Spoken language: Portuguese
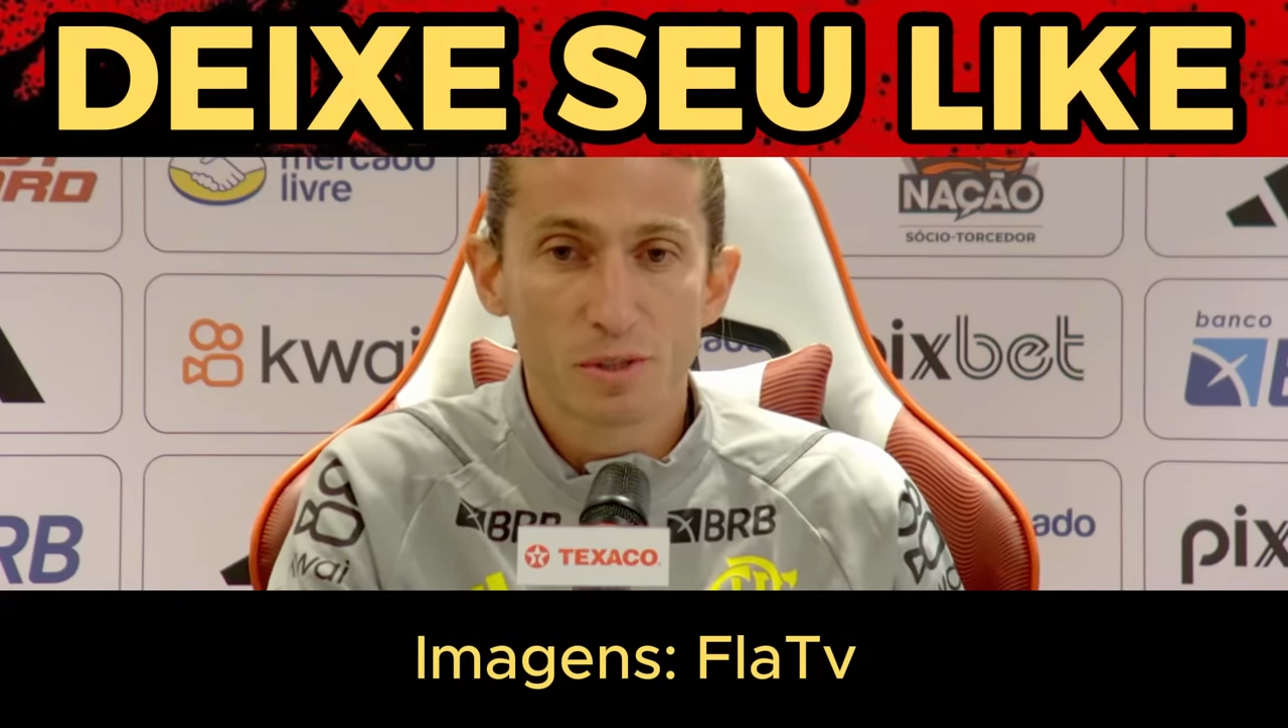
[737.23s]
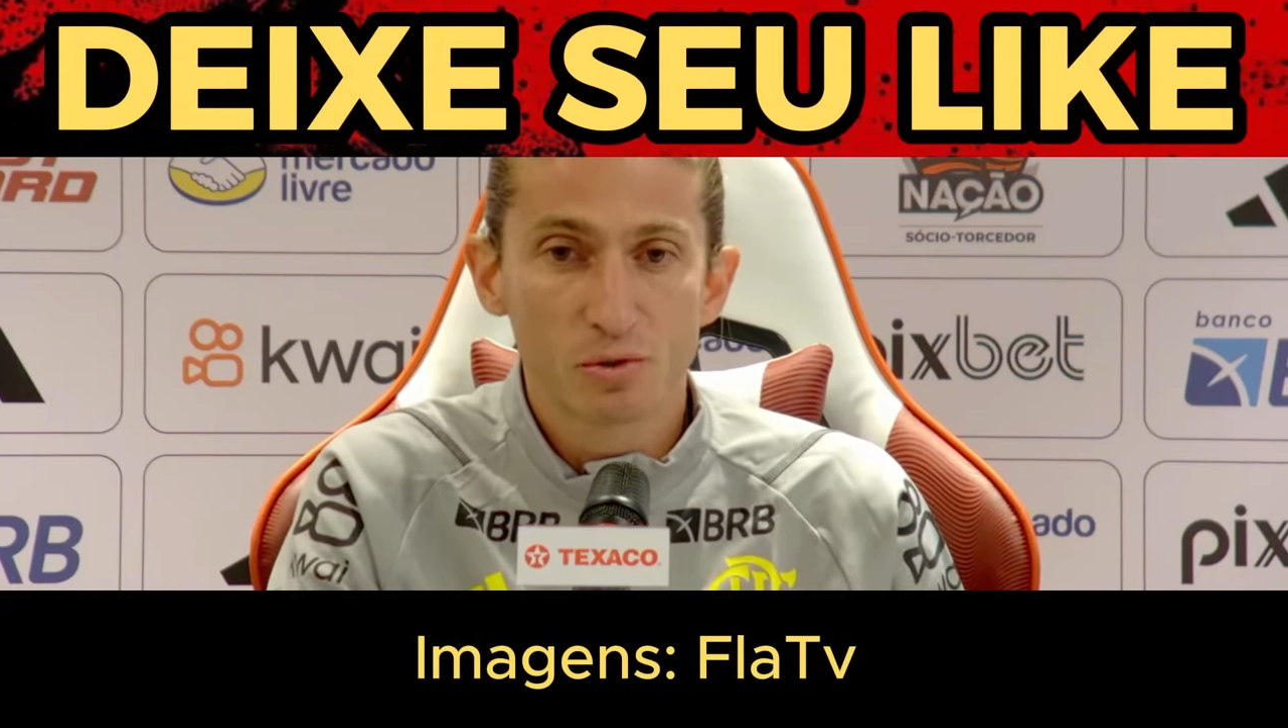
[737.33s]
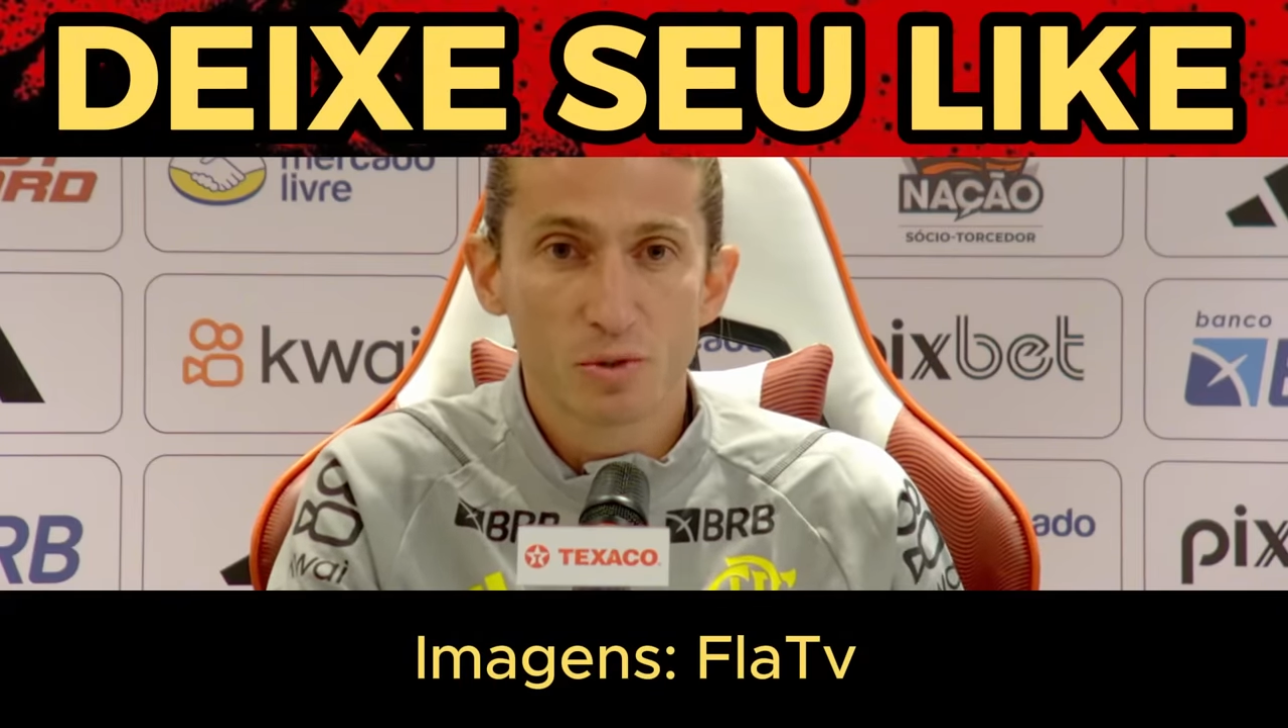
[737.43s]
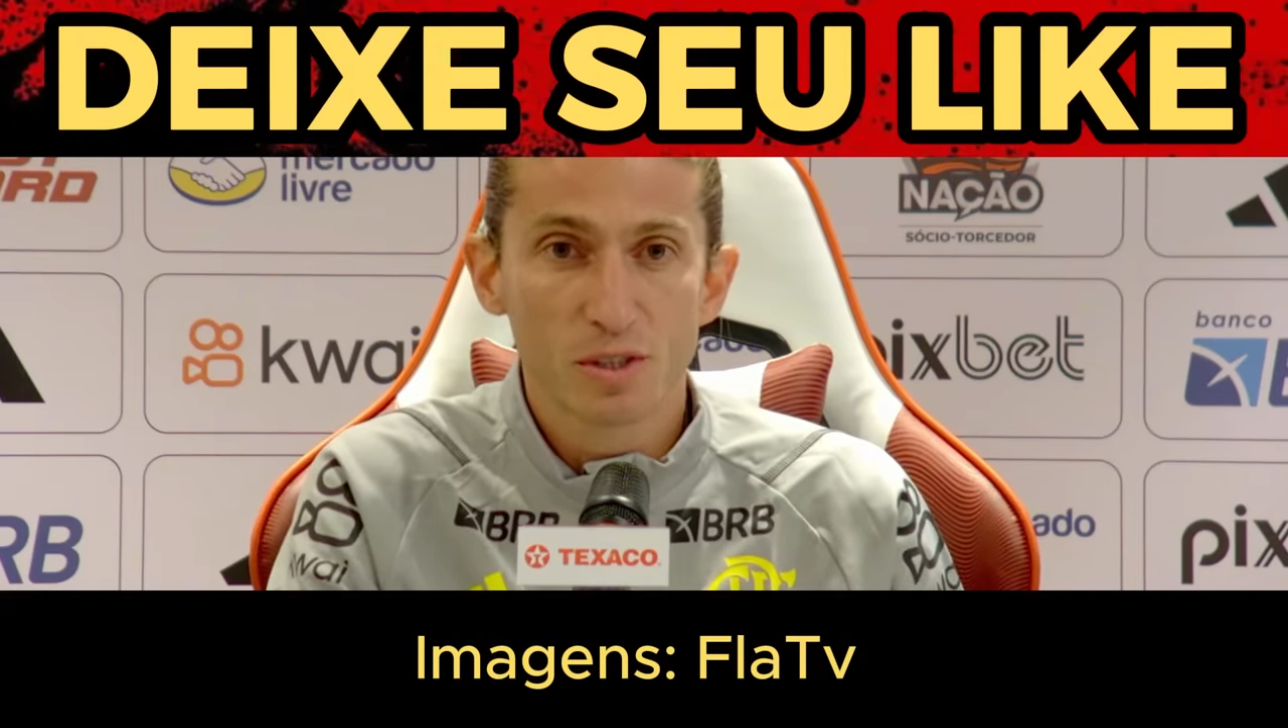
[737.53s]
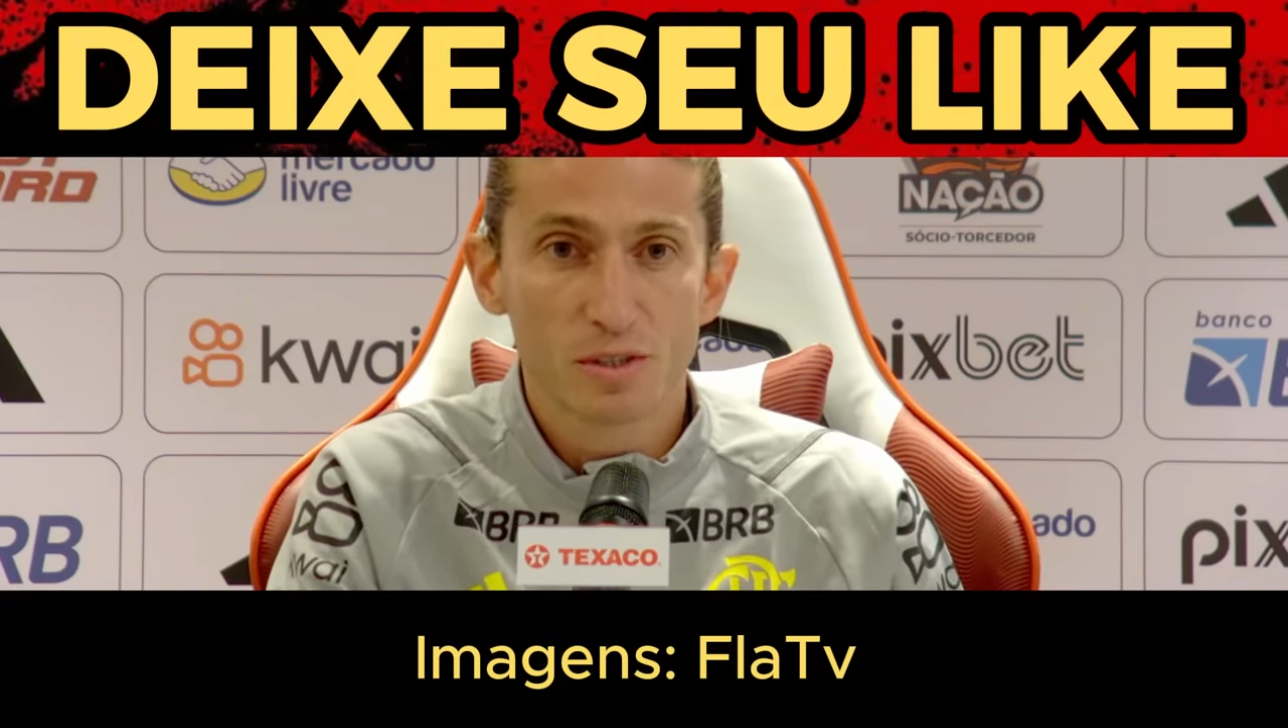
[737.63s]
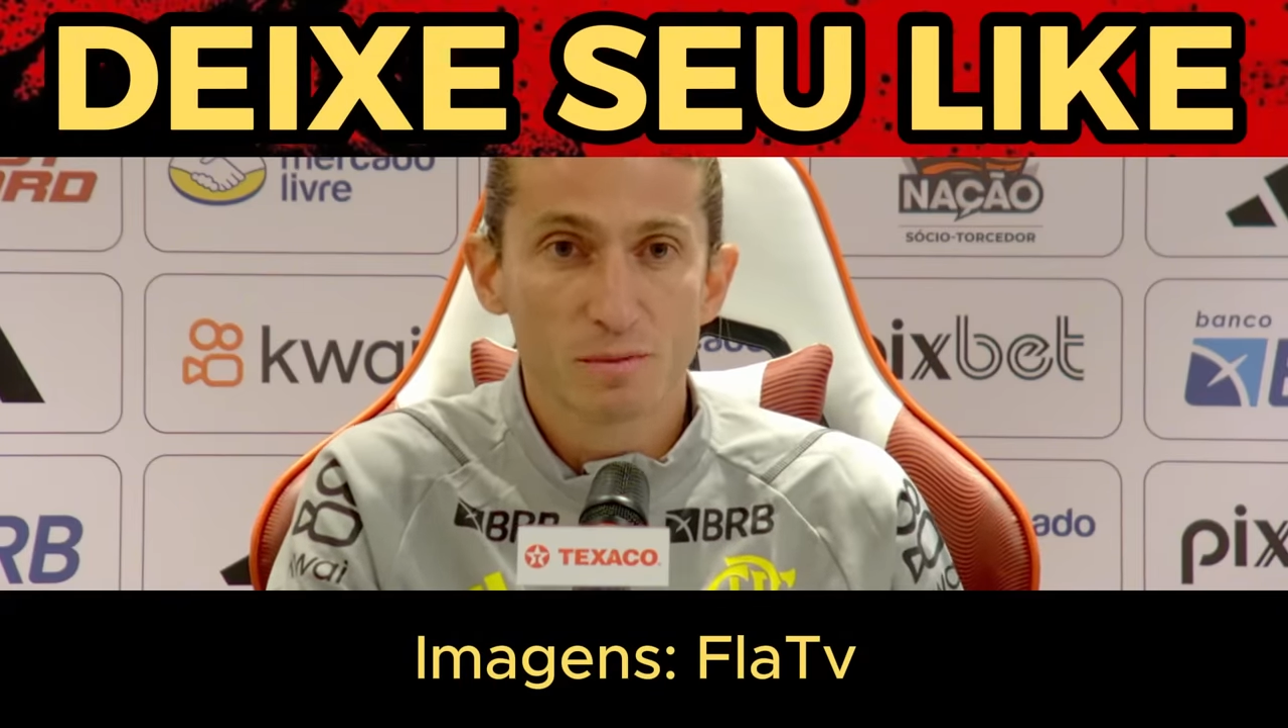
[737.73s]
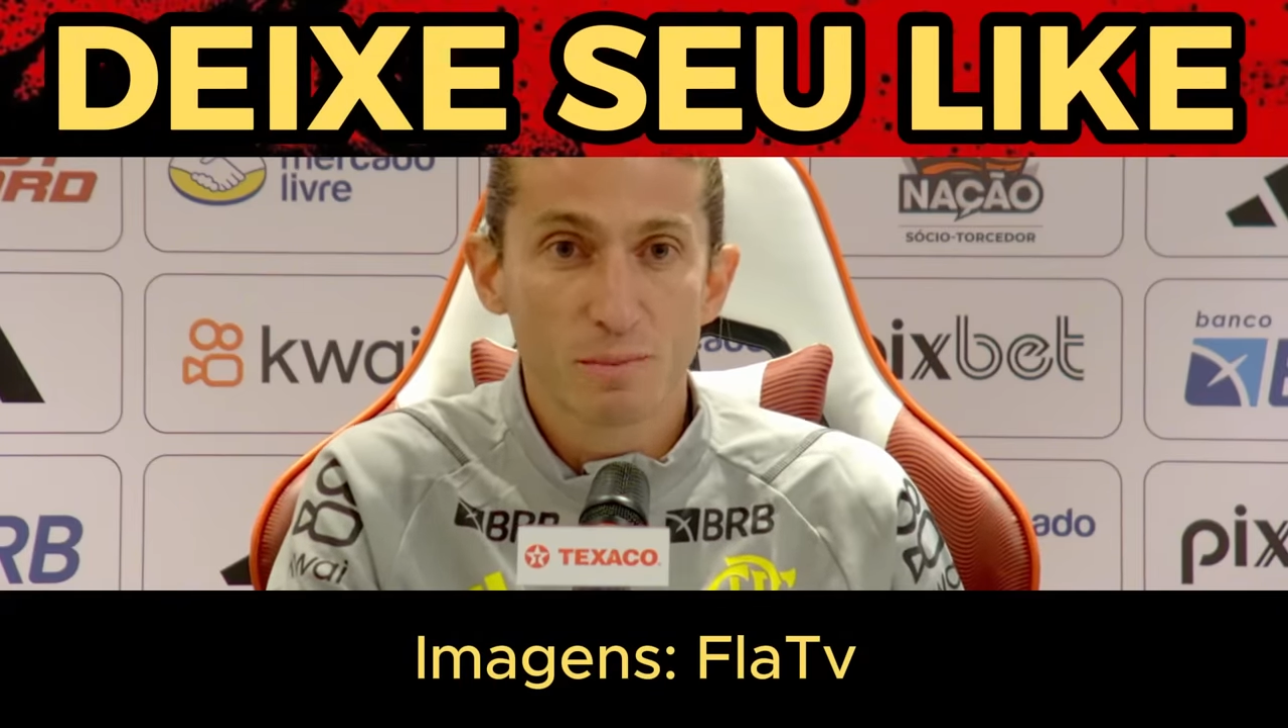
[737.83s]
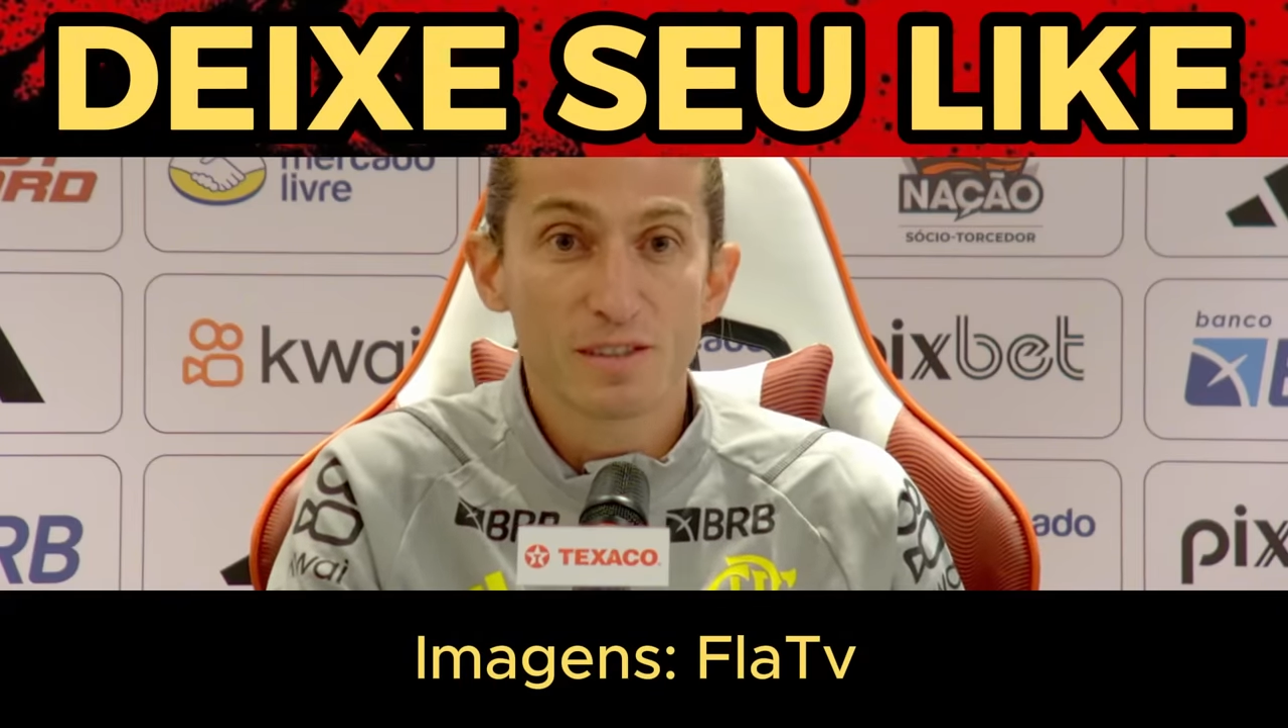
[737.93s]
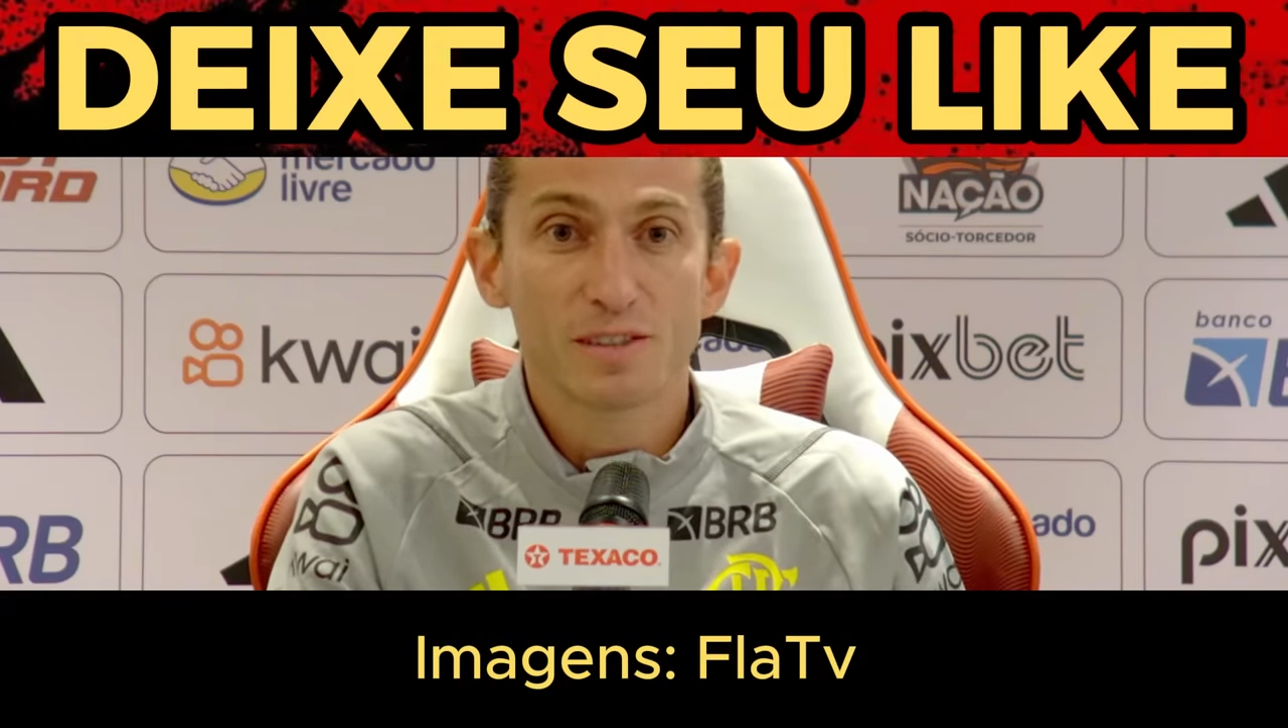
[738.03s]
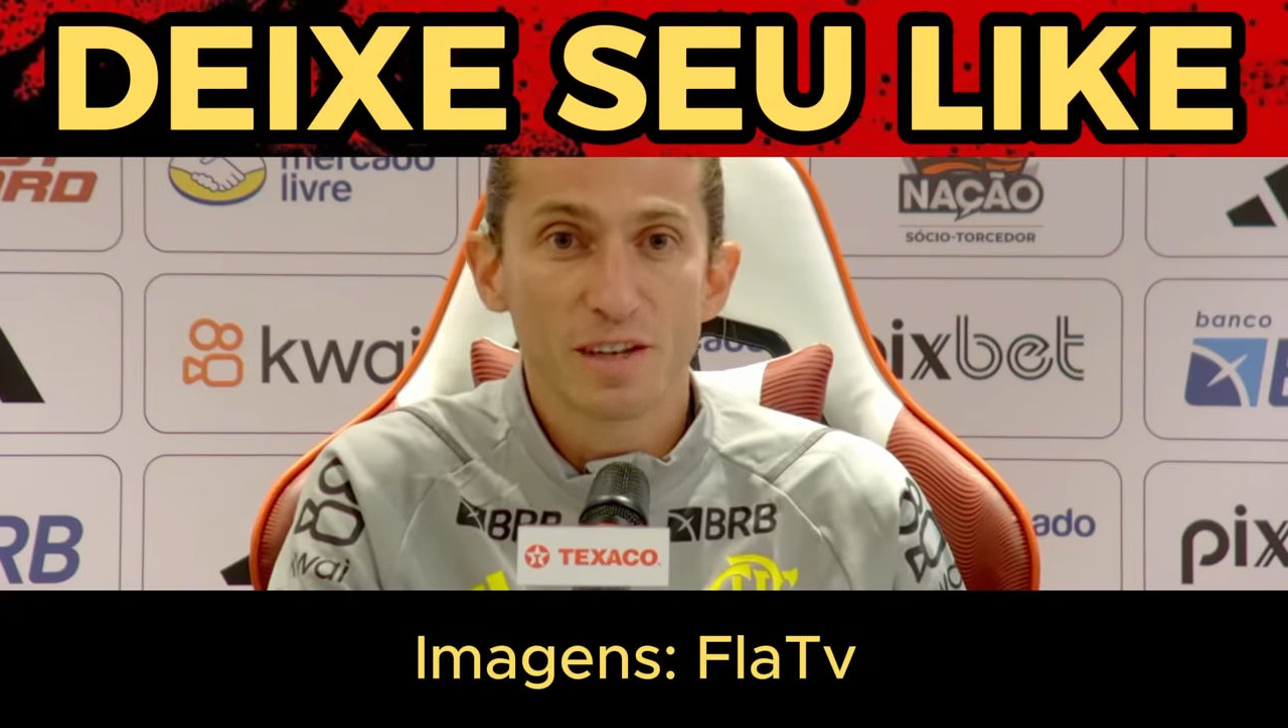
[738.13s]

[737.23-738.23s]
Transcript: pessoas mais